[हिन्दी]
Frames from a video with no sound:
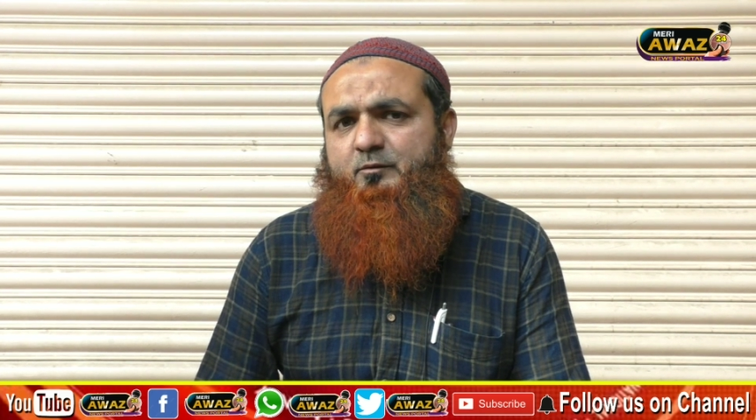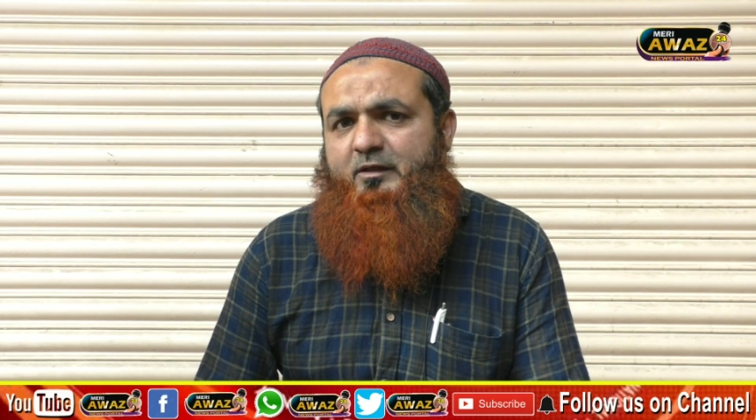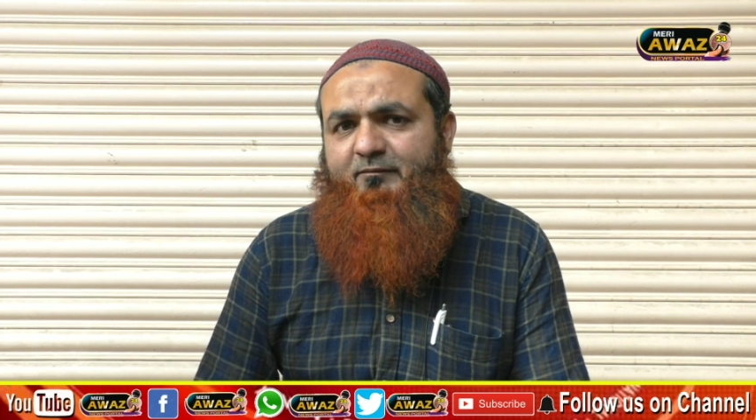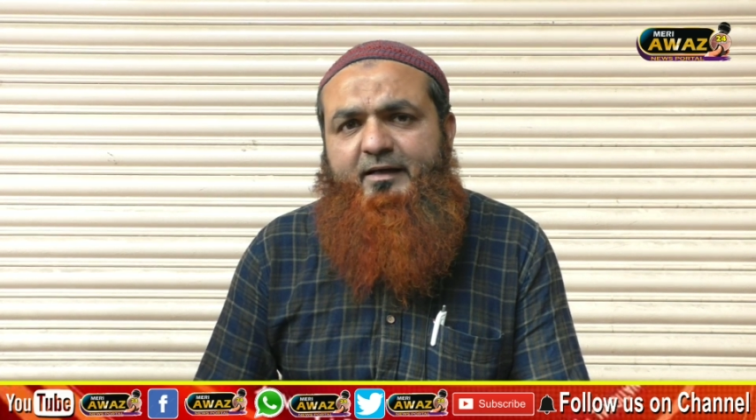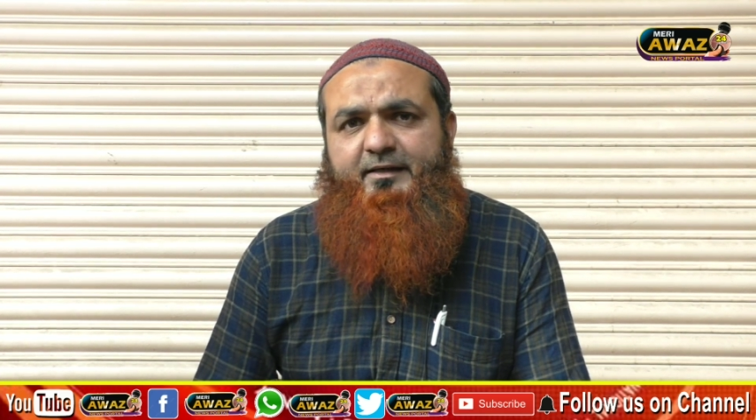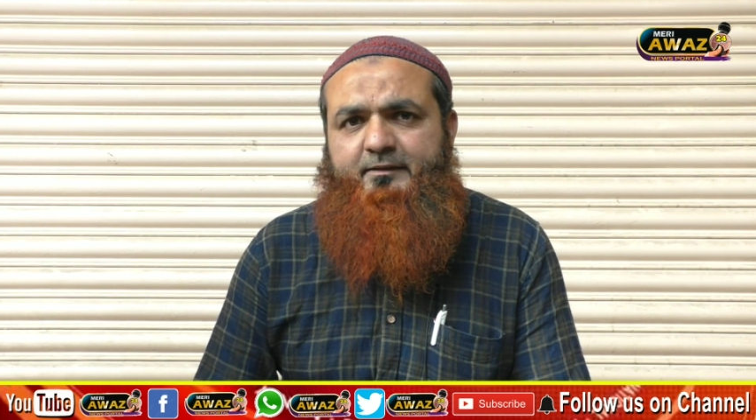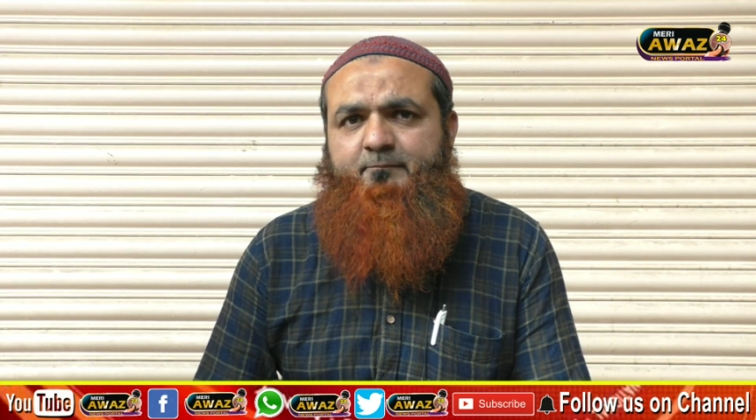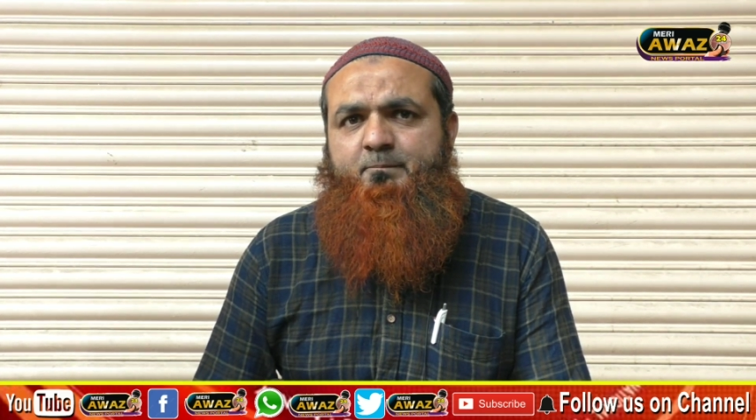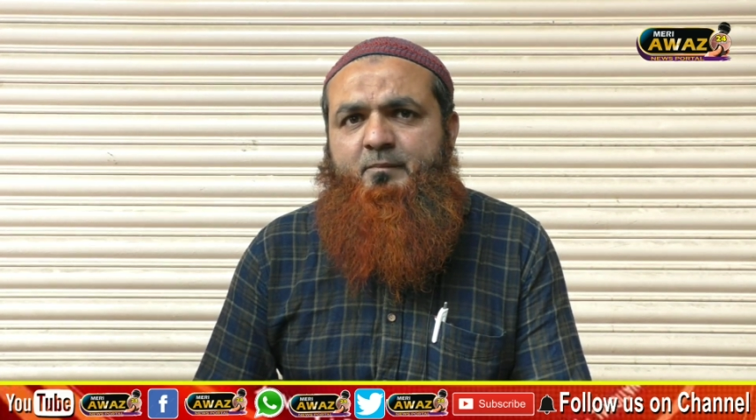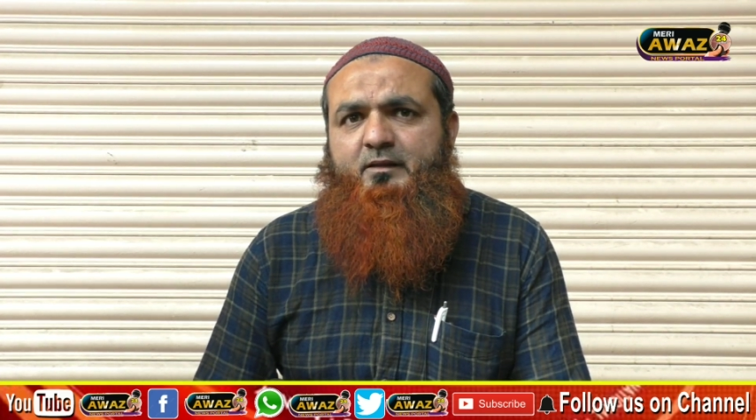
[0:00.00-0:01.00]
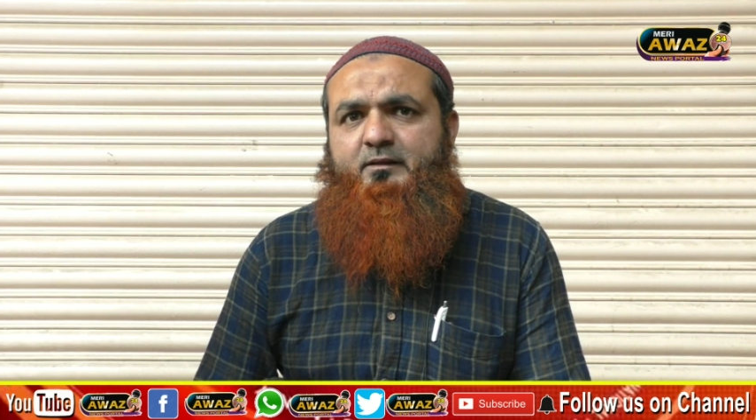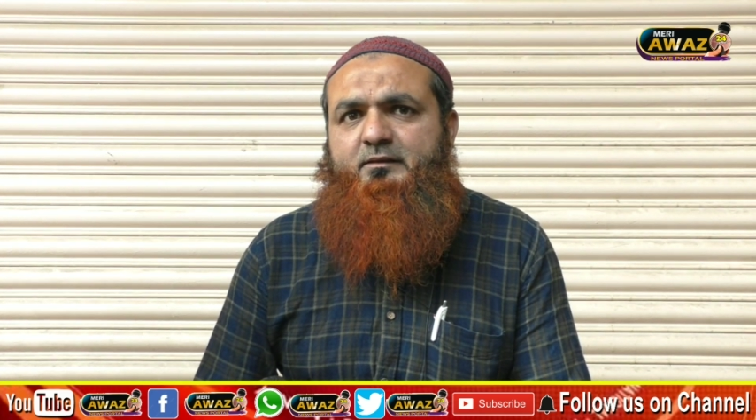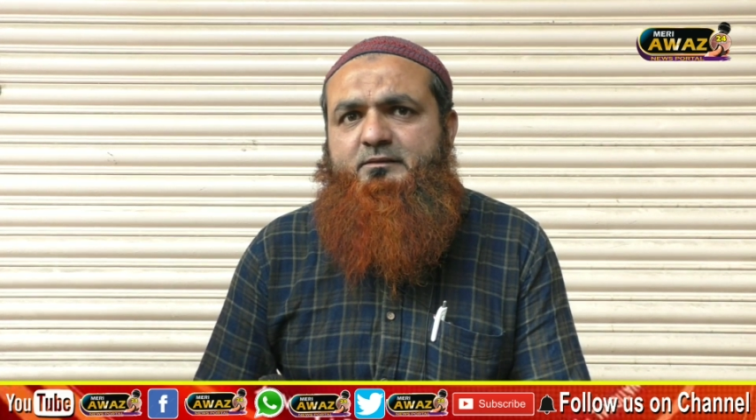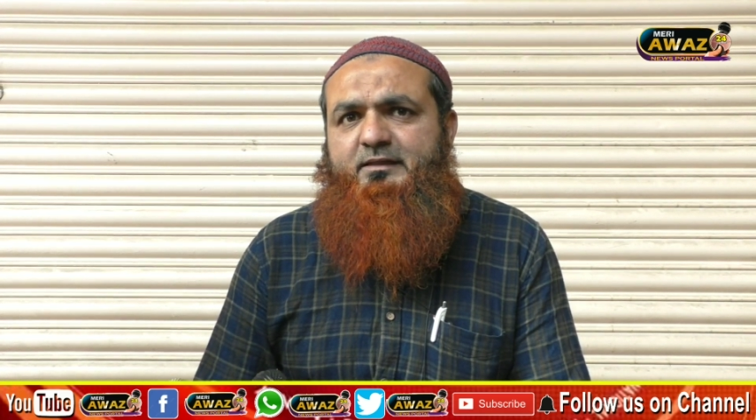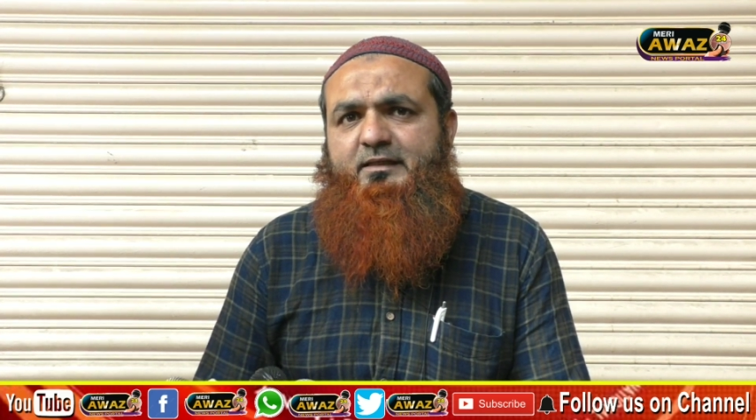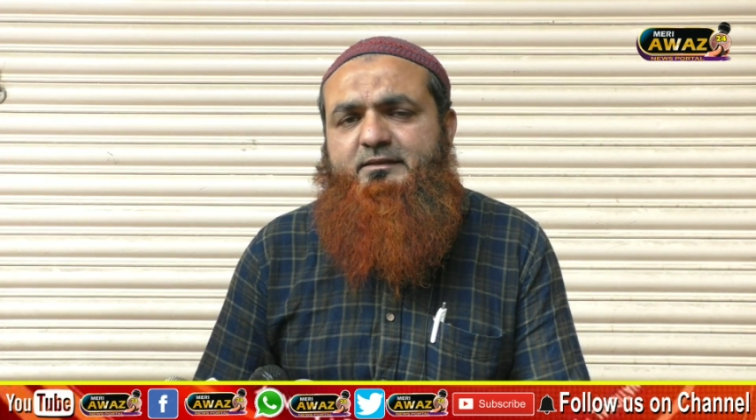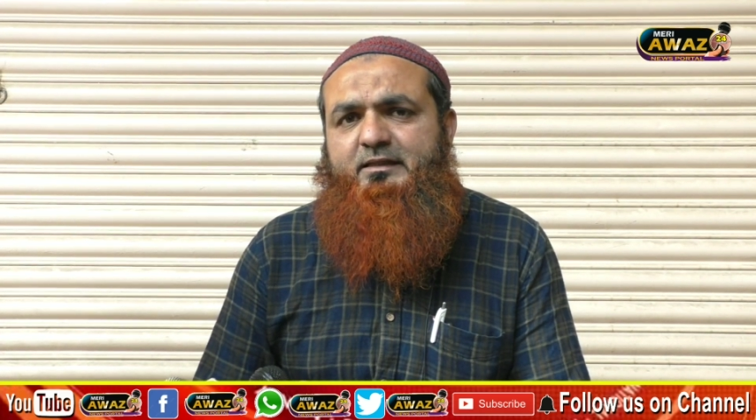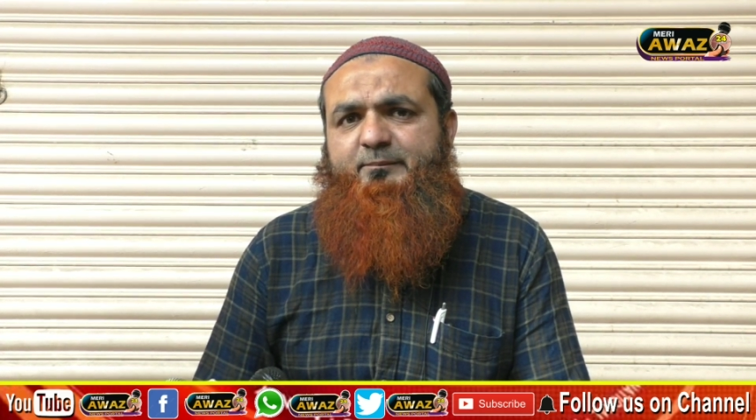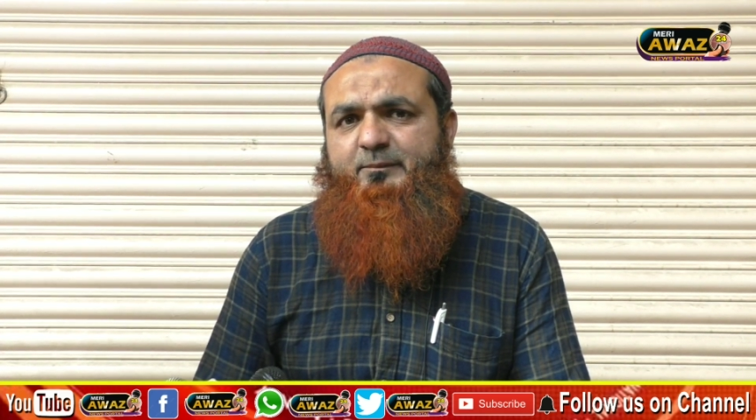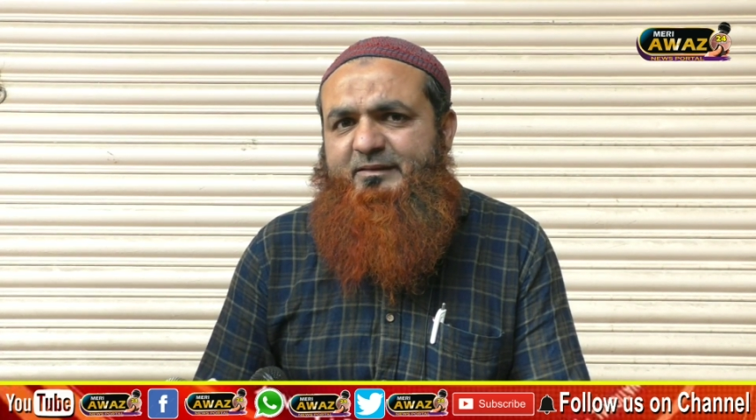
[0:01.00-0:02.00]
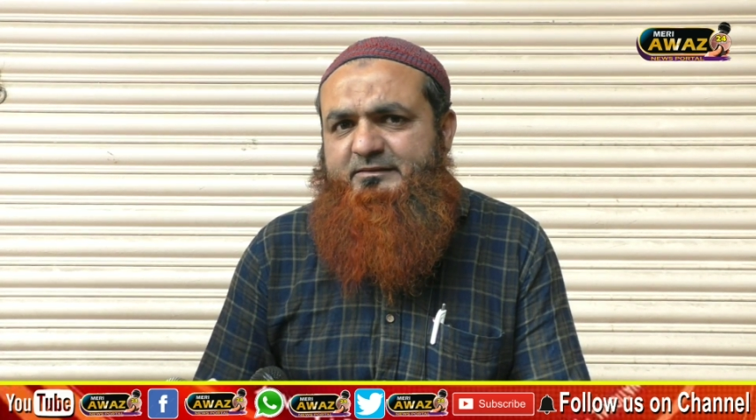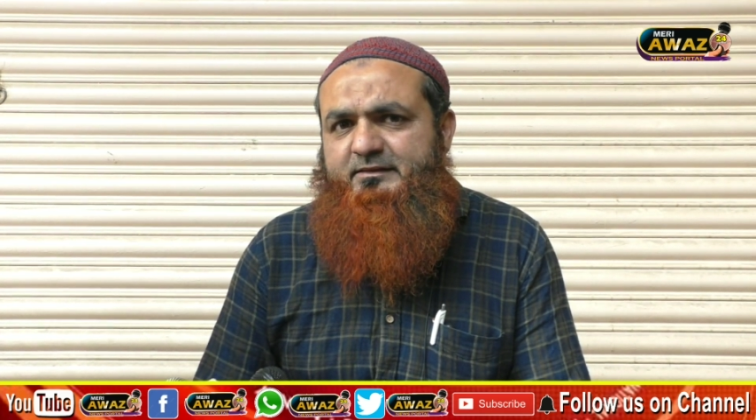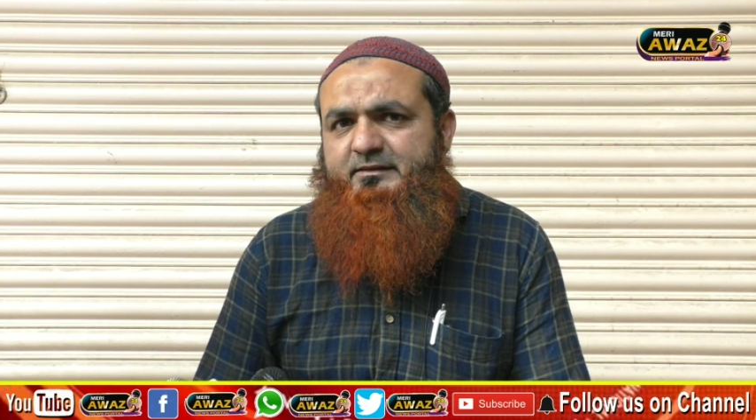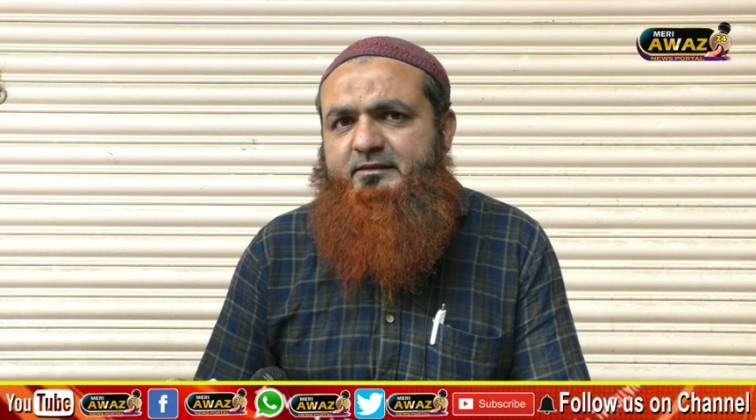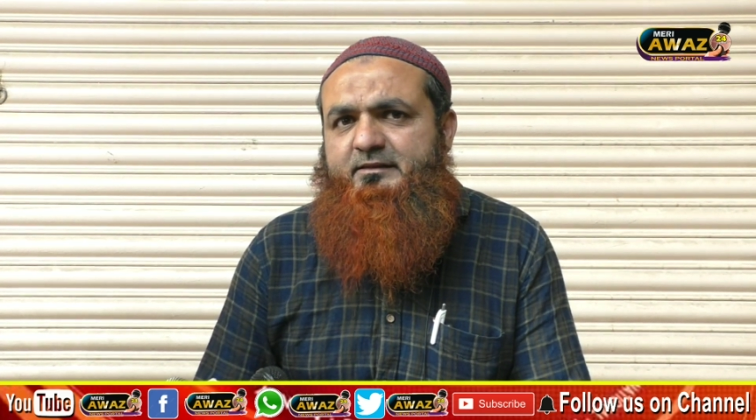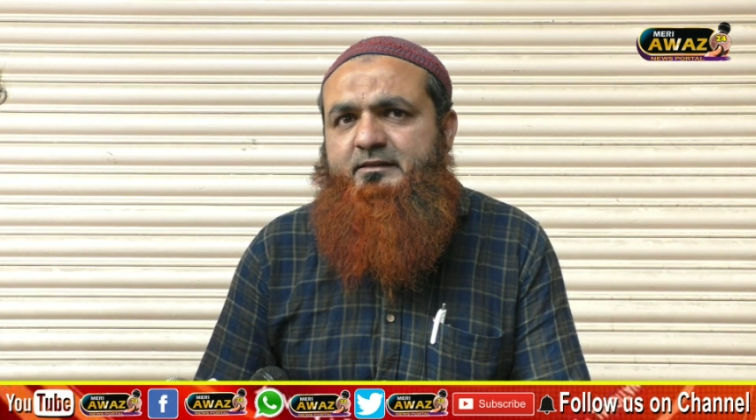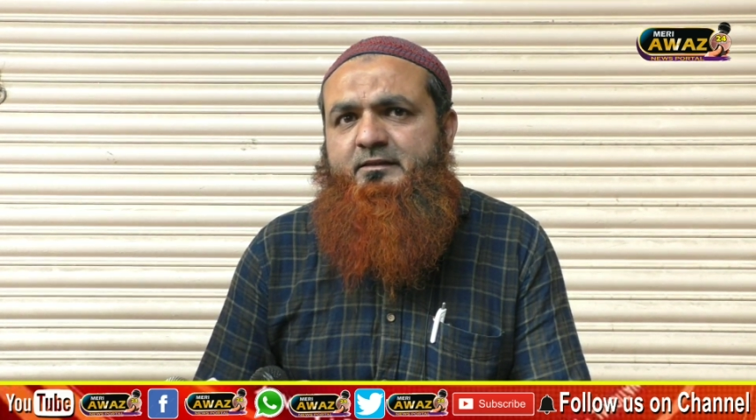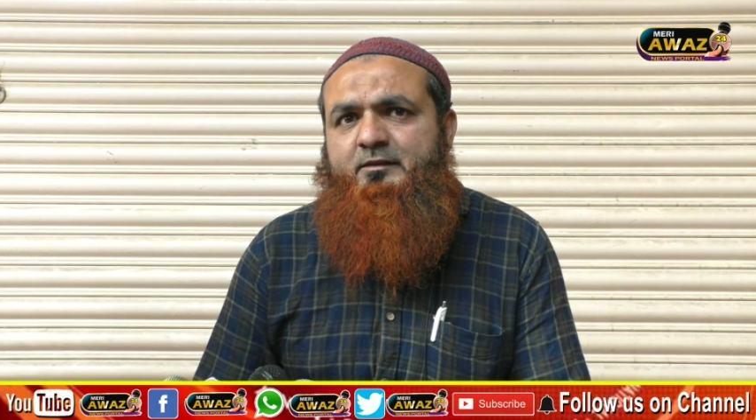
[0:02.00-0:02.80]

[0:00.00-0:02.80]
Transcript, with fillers: गवाह है जहाँ जहाँ हमने पैसे दिए थे